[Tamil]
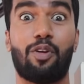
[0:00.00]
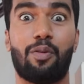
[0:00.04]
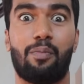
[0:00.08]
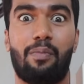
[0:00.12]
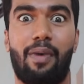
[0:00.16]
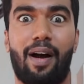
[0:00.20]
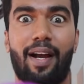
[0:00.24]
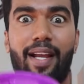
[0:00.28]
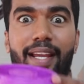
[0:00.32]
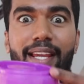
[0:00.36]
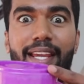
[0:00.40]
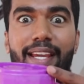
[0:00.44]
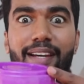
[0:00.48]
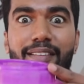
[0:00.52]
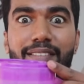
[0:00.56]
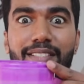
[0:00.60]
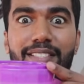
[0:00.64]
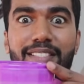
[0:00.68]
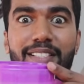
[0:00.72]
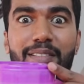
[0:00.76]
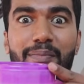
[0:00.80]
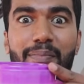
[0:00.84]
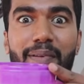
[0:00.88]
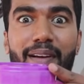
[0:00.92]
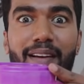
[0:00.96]
ஒரு மக்கே
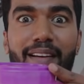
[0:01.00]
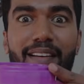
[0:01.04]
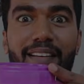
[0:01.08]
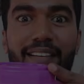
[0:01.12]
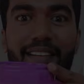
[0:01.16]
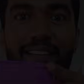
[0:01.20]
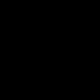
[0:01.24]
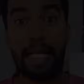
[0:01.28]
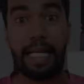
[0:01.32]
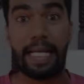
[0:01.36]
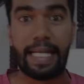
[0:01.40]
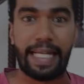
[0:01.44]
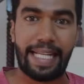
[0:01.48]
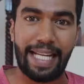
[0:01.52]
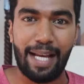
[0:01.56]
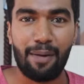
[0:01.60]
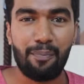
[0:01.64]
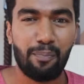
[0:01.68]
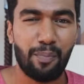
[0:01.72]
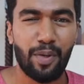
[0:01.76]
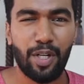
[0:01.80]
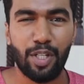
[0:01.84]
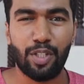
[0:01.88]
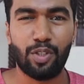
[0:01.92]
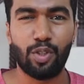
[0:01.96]
வச்சுருப்பேன்
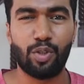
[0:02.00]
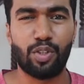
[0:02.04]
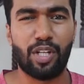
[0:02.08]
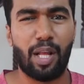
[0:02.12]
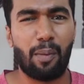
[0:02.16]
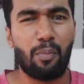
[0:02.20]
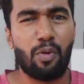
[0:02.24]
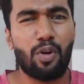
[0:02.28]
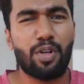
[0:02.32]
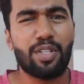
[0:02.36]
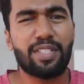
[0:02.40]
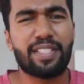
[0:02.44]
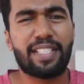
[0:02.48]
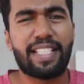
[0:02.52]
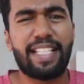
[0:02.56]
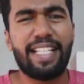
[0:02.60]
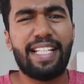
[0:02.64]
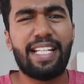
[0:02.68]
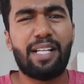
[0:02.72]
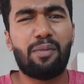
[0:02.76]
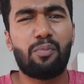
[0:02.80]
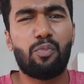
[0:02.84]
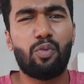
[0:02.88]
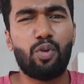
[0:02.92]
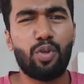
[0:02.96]
நம்பர் டூ நம்மளோட
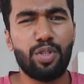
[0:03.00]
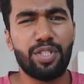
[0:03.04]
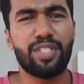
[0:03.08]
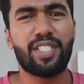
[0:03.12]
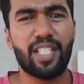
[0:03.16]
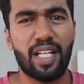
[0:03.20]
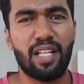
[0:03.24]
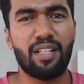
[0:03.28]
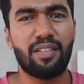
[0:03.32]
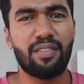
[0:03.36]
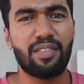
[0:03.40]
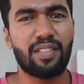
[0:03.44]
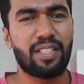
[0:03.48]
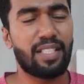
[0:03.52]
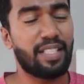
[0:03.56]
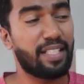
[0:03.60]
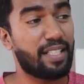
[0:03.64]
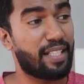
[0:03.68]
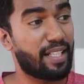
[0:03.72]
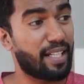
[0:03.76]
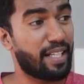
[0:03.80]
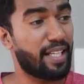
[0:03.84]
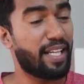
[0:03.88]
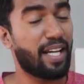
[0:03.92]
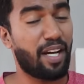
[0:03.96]
ஸ்கின்னை முடிஞ்ச அளவுக்கு
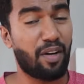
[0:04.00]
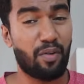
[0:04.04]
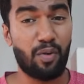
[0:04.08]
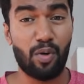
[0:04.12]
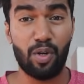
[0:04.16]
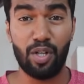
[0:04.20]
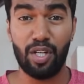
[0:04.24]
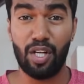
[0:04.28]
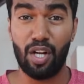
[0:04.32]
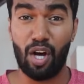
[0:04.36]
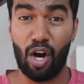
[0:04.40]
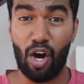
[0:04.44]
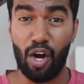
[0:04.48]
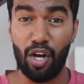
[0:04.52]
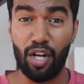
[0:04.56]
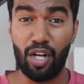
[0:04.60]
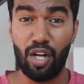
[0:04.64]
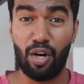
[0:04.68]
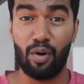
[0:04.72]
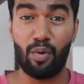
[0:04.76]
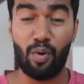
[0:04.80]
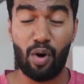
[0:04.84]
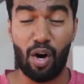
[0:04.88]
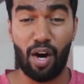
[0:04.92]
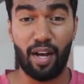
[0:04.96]
ட்ரையாவோ இல்லை
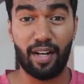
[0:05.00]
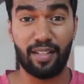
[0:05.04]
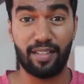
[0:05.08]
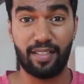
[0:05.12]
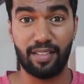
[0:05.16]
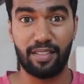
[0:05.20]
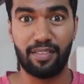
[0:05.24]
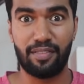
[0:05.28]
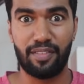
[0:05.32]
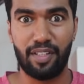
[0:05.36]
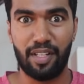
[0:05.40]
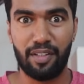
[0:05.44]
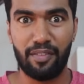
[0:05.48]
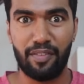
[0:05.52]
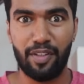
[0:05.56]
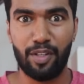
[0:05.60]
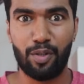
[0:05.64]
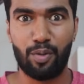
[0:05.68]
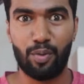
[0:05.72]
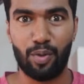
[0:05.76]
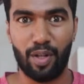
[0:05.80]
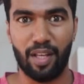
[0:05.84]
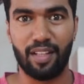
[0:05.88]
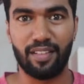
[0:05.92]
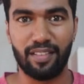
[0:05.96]
ஆயிலாவோ ஆறத்துக்கு விடவே
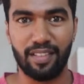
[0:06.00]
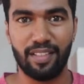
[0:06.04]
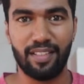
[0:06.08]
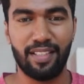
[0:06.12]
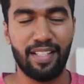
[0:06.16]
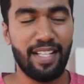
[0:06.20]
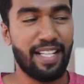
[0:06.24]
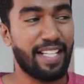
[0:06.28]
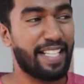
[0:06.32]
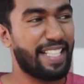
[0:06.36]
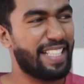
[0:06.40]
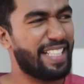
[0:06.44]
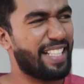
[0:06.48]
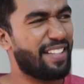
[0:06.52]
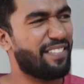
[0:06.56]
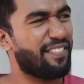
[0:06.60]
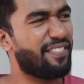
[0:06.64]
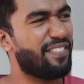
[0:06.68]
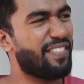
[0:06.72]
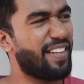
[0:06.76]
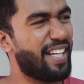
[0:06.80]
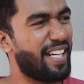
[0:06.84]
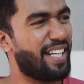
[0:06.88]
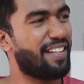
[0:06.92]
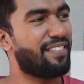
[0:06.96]
கூடாது இந்த
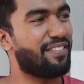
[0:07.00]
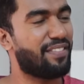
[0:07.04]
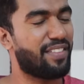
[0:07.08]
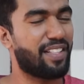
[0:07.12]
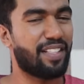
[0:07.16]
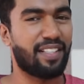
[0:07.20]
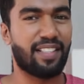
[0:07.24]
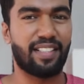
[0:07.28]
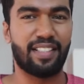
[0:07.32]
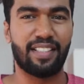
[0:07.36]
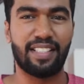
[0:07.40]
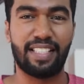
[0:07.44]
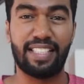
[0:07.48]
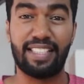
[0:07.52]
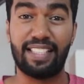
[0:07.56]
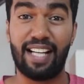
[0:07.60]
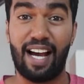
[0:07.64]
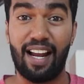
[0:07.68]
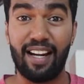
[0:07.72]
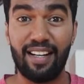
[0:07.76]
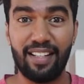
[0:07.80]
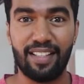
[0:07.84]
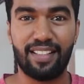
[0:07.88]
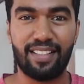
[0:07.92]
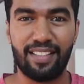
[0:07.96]
வேர்வை இந்த
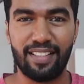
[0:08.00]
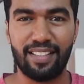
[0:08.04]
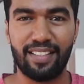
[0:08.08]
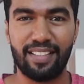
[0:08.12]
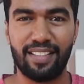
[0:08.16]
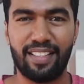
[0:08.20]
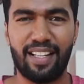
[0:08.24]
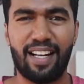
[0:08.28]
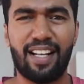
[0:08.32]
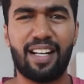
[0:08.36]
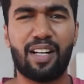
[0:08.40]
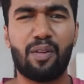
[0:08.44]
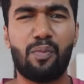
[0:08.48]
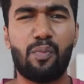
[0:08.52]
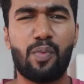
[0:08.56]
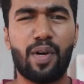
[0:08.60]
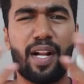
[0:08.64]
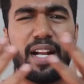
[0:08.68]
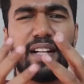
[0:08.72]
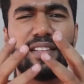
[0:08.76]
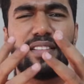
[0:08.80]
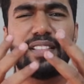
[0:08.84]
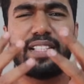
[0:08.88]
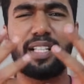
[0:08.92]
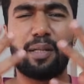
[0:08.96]
அழுக்கு இதெல்லாம் ரொம்ப
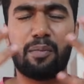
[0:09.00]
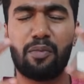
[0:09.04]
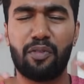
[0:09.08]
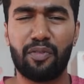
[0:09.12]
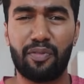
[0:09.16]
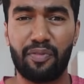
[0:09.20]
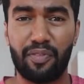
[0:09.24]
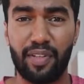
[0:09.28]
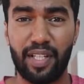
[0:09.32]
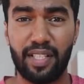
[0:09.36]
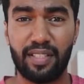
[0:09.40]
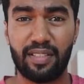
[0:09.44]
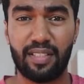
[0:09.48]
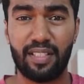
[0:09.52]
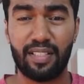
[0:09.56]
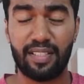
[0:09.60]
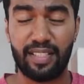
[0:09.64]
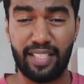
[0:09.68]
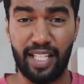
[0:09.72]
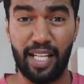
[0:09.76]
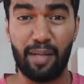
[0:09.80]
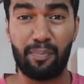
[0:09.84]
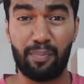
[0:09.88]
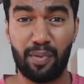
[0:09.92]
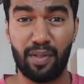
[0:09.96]
நேரத்துக்கு நம்ம ஃபேஸில்
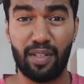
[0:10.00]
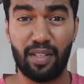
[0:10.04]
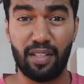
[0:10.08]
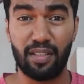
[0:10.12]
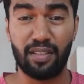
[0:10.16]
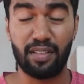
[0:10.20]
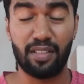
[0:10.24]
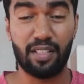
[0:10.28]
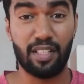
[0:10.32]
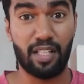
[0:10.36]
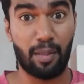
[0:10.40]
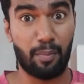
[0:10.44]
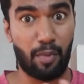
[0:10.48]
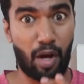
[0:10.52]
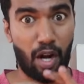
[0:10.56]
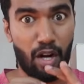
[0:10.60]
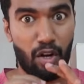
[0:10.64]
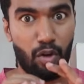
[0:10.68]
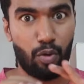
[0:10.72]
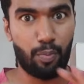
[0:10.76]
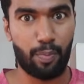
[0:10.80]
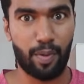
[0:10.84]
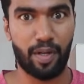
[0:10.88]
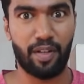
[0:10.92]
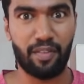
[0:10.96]
ஸ்டே பண்ணுறதுக்கு நம்ம
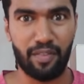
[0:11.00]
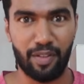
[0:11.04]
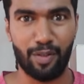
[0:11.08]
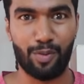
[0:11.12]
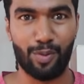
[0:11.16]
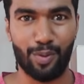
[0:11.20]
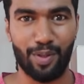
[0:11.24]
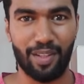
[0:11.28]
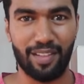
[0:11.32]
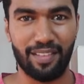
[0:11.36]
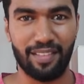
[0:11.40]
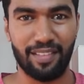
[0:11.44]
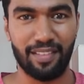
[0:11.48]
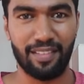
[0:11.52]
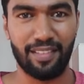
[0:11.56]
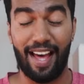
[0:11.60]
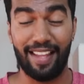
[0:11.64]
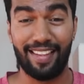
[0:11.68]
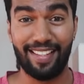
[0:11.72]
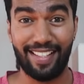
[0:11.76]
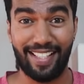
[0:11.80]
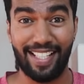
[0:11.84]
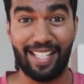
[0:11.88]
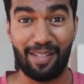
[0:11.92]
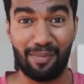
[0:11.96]
அலோவ் பண்ணவே கூடாது
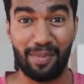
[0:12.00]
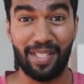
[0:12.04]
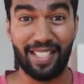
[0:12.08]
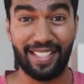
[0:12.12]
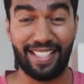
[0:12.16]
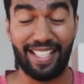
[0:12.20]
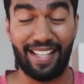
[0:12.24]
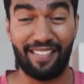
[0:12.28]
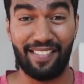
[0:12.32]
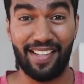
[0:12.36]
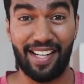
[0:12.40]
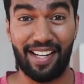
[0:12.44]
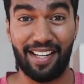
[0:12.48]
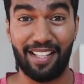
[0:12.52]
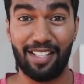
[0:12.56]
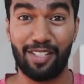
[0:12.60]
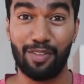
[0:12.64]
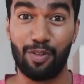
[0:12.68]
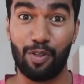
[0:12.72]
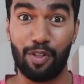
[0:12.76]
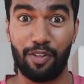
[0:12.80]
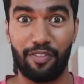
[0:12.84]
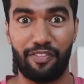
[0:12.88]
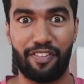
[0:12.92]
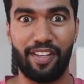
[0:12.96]
அதுக்கு நமக்கு
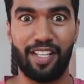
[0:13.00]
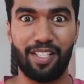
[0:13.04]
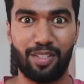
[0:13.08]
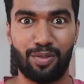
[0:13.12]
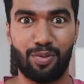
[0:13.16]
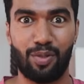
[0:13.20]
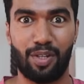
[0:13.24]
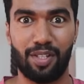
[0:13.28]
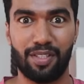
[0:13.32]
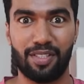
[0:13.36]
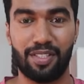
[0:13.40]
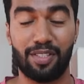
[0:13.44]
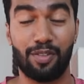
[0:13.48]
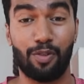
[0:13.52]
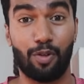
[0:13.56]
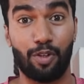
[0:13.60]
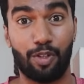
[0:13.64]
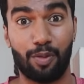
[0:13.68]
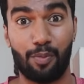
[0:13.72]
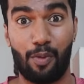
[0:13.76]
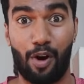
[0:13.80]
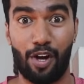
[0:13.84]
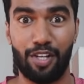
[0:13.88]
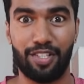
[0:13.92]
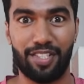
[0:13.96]
தேவையானது ஒரு ஃபேஸ் வாஷ்
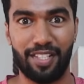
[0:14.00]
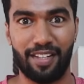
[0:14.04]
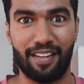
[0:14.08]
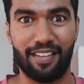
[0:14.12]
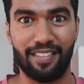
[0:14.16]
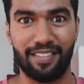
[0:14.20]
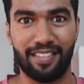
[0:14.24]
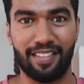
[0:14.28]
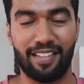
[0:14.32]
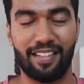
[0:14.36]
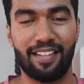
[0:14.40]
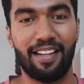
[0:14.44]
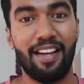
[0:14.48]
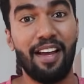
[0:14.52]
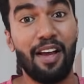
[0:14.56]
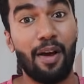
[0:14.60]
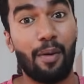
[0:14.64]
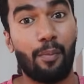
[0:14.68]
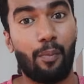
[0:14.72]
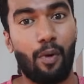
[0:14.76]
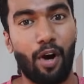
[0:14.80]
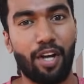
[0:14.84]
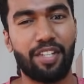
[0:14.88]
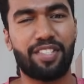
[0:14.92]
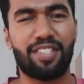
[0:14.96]
ஒரு மாய்ச்சரைசர்
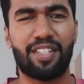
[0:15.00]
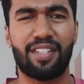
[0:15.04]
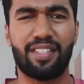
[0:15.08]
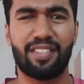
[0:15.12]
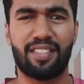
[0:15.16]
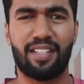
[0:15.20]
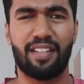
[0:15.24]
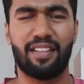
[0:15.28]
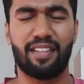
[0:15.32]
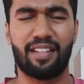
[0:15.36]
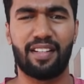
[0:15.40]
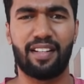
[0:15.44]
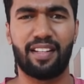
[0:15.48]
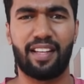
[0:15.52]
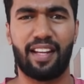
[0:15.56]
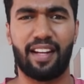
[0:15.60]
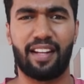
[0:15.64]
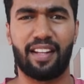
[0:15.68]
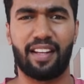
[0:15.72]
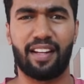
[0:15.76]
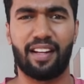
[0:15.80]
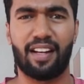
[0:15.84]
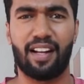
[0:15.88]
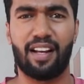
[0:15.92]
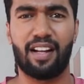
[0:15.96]
மாய்ச்சரைசர் எதுக்குன்னு
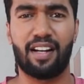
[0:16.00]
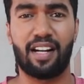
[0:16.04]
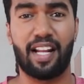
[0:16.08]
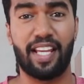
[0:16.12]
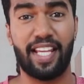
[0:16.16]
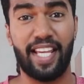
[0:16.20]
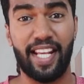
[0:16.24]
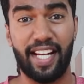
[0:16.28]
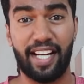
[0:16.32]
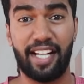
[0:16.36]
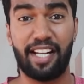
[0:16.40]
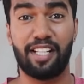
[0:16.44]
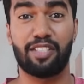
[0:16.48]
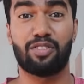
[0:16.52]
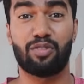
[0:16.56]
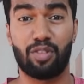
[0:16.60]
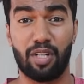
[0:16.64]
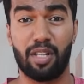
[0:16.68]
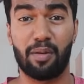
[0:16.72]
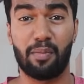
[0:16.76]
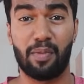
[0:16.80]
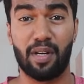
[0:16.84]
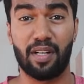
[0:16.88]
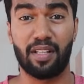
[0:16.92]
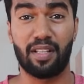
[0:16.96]
கேட்டிங்கன்னா நான் ஏற்கனவே
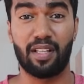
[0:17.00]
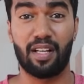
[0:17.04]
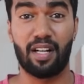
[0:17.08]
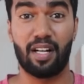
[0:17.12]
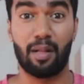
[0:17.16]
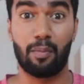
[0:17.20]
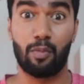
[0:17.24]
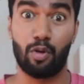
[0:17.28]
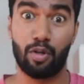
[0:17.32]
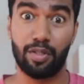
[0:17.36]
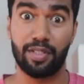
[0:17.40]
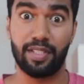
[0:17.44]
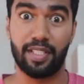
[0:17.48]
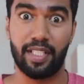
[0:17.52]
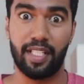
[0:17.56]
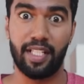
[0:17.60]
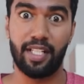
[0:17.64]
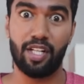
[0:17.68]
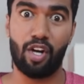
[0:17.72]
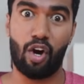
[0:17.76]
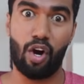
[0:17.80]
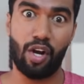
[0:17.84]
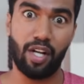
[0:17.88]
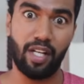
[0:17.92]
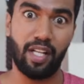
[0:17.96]
சொன்ன மாதிரி தான் நம்மளோட
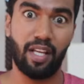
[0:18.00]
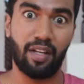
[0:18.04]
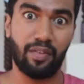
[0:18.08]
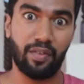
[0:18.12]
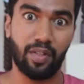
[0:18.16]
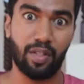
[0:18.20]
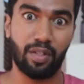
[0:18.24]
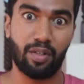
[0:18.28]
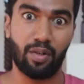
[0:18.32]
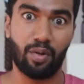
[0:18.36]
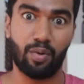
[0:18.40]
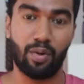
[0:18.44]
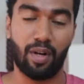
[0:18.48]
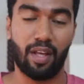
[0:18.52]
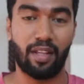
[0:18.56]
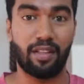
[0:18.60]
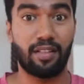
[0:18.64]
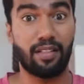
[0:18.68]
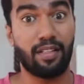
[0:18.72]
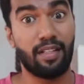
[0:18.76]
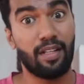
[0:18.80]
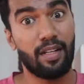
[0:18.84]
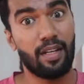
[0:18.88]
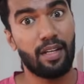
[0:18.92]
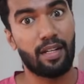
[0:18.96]
ஸ்கின் ஆயிலியாகவும்
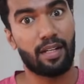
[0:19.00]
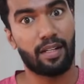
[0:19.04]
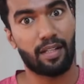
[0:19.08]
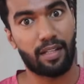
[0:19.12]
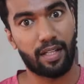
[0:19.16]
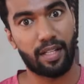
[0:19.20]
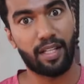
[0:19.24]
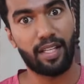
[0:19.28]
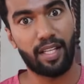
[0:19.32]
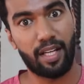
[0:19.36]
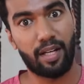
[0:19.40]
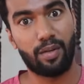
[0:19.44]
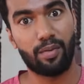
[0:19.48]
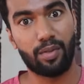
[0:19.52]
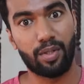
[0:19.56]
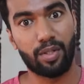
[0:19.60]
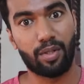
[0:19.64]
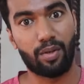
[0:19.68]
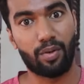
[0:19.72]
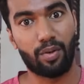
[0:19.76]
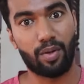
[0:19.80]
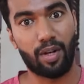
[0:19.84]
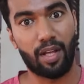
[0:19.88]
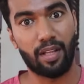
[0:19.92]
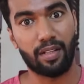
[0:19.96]
இருக்கக்கூடாது ட்ரையாகவும்
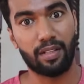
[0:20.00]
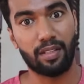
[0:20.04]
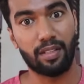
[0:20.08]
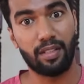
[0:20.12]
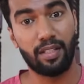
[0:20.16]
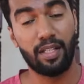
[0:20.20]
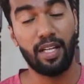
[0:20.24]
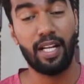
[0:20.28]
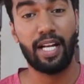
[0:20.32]
இருக்கக்கூடாது